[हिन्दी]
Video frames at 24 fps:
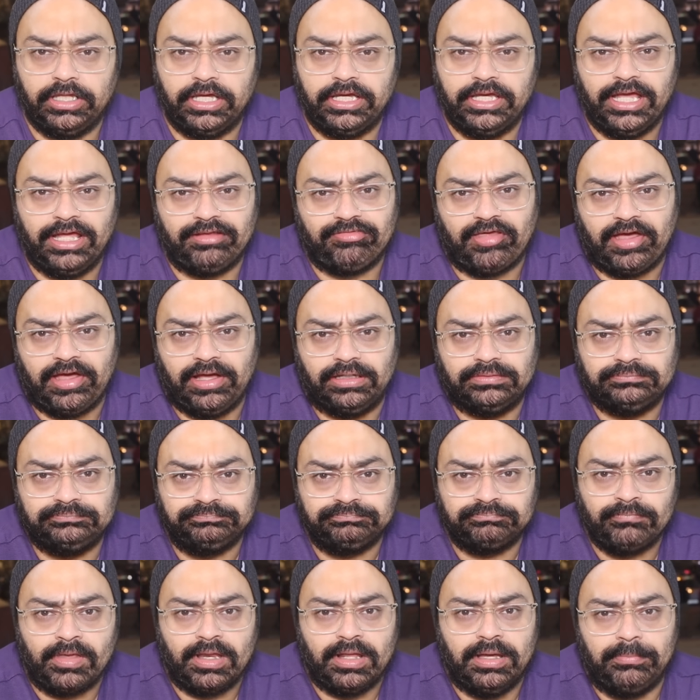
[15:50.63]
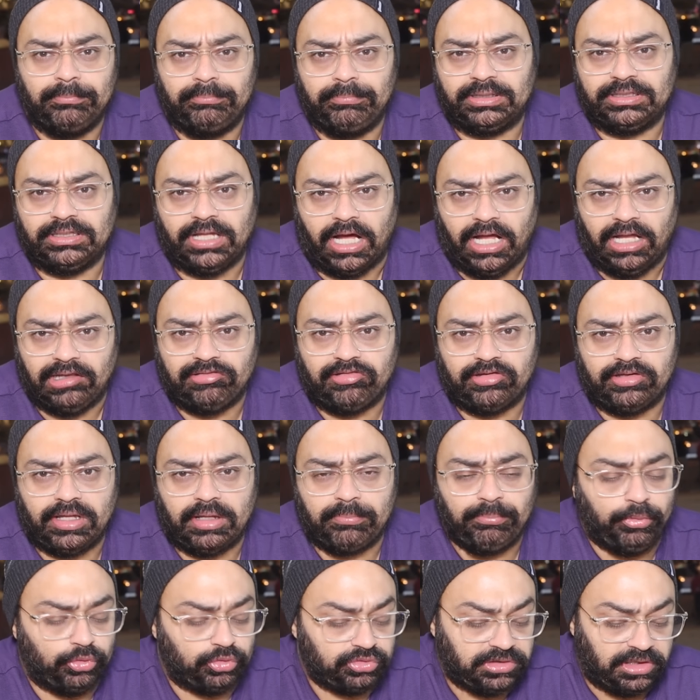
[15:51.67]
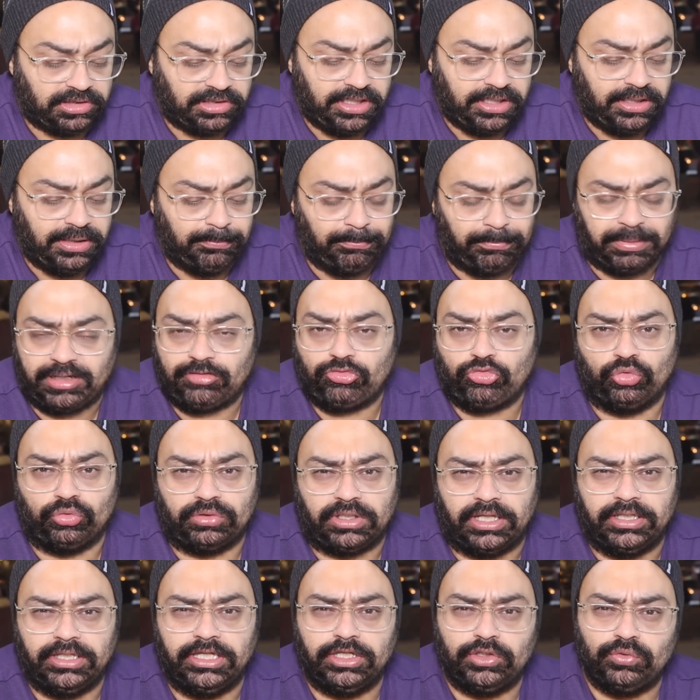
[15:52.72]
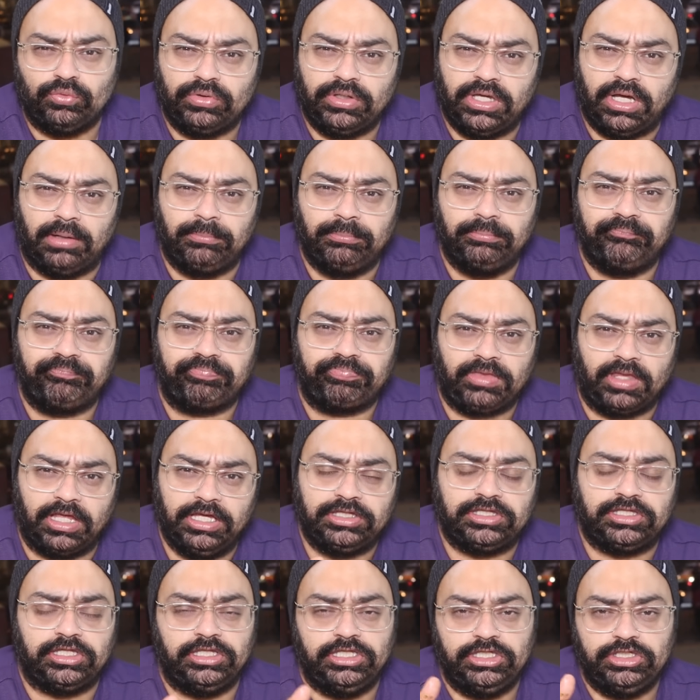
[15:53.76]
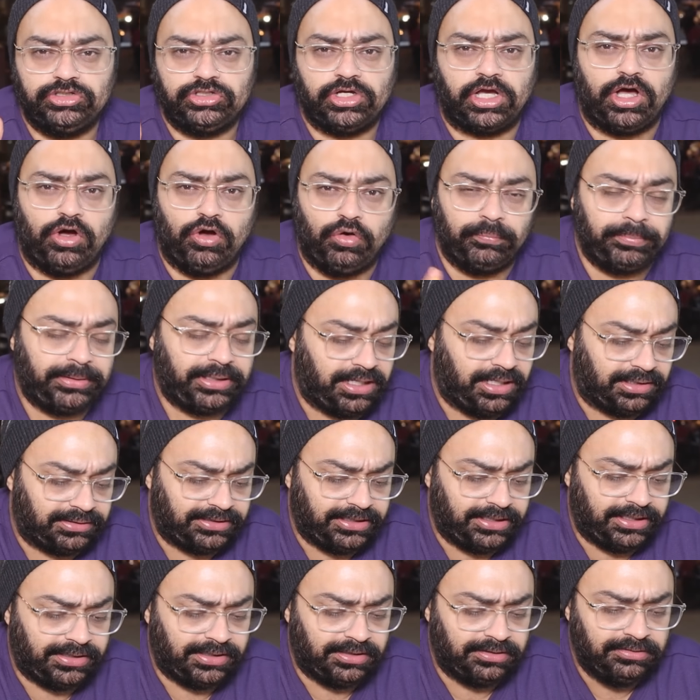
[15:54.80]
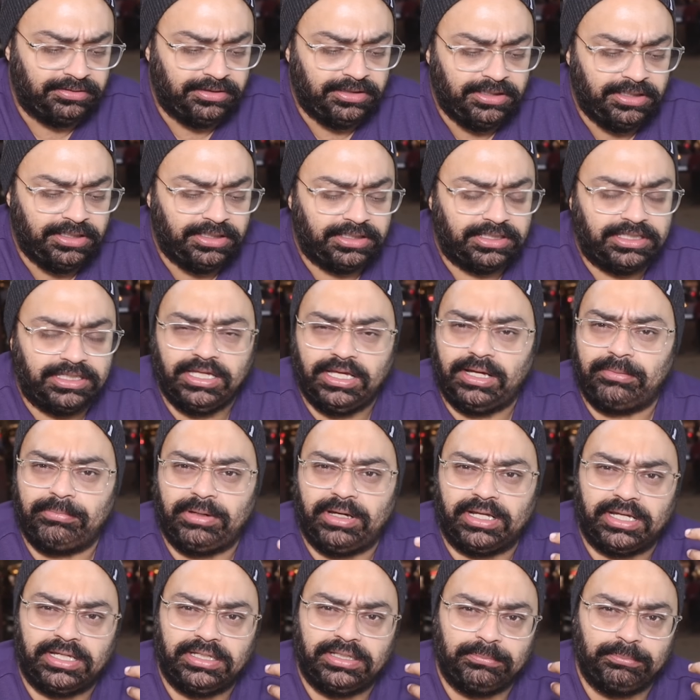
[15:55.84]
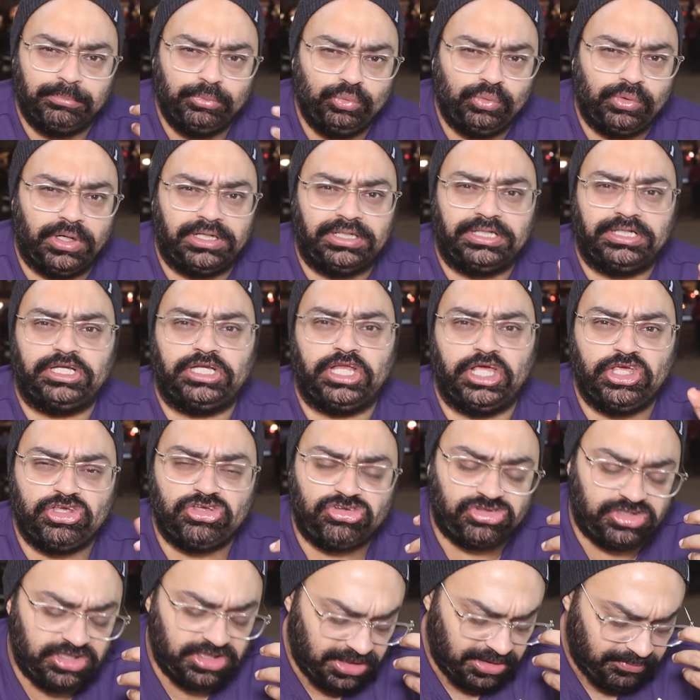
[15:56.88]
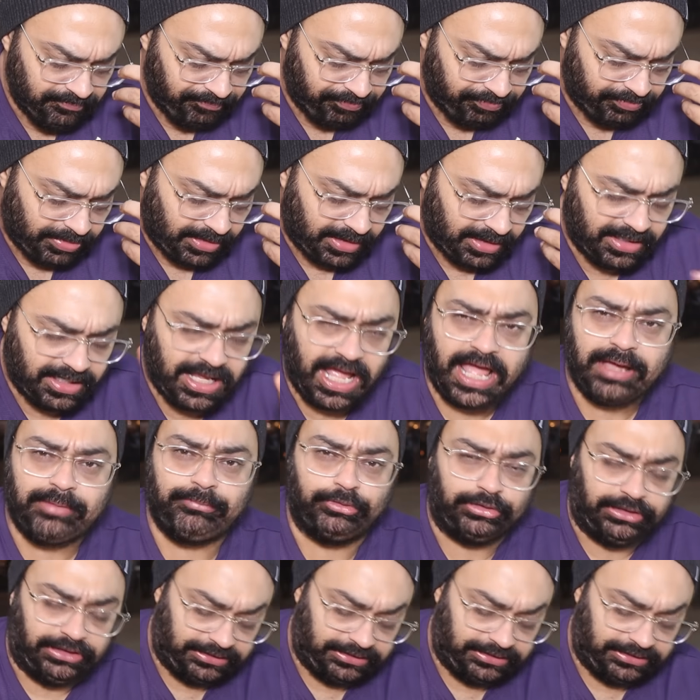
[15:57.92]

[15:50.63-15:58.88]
देखिए ऐसा है मैं दाल से ना बहुत जल्दी इम्प्रेस होता नहीं क्योंकि हम इतनी जगहों पे खाते हैं ना कि हमारे ना मुंह का टेस्ट ही गायब हो